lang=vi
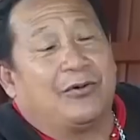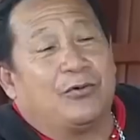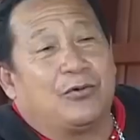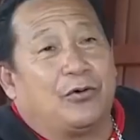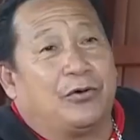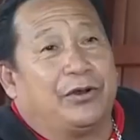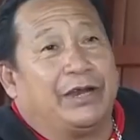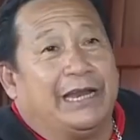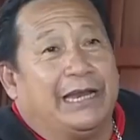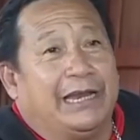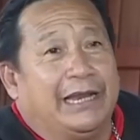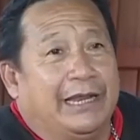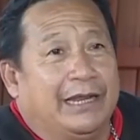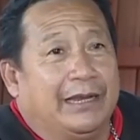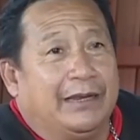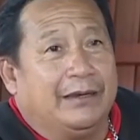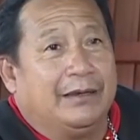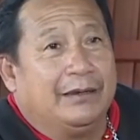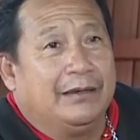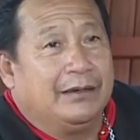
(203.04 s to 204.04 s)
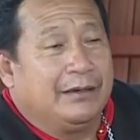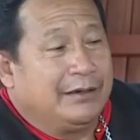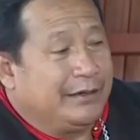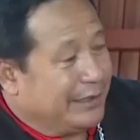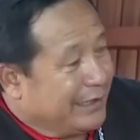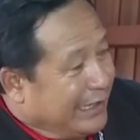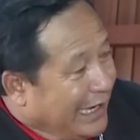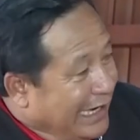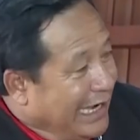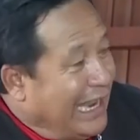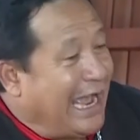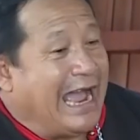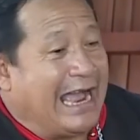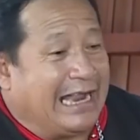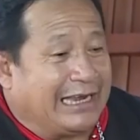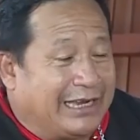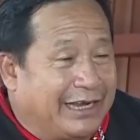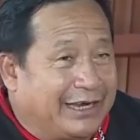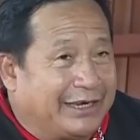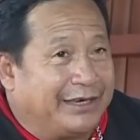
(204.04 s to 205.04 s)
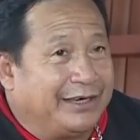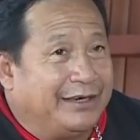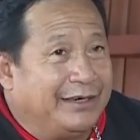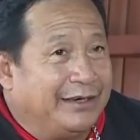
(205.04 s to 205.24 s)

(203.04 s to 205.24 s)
không có đại lý đây là hàng thật